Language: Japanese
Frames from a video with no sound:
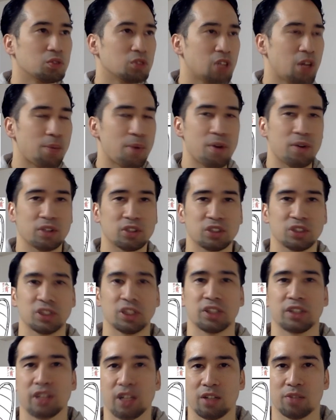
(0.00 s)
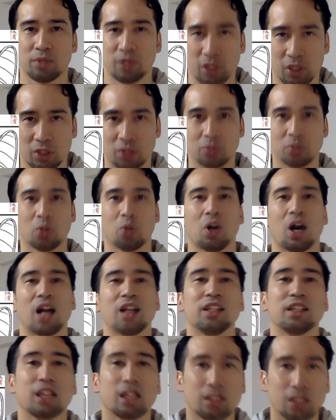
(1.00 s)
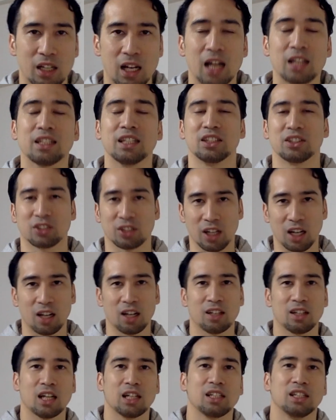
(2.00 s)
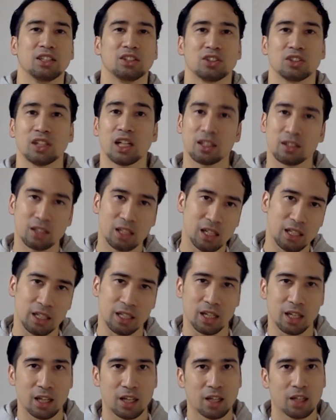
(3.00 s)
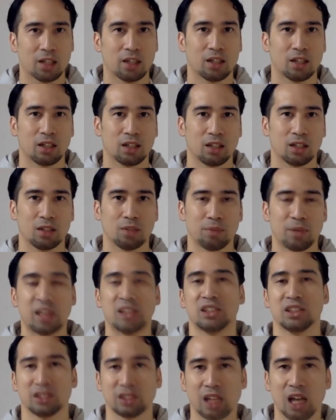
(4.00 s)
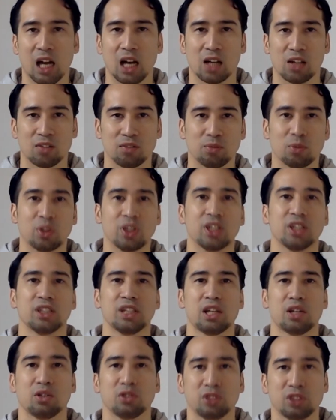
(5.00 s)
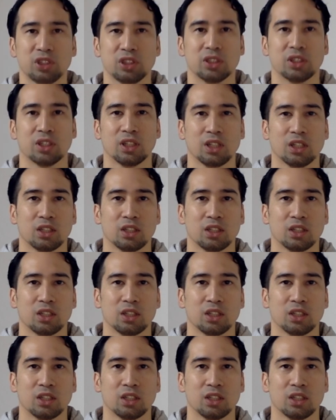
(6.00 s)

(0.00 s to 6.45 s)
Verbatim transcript: 名前忘れちゃったよ、の兄だったラディッツか、ラディッツだったり、えー、ベジータも生きているし、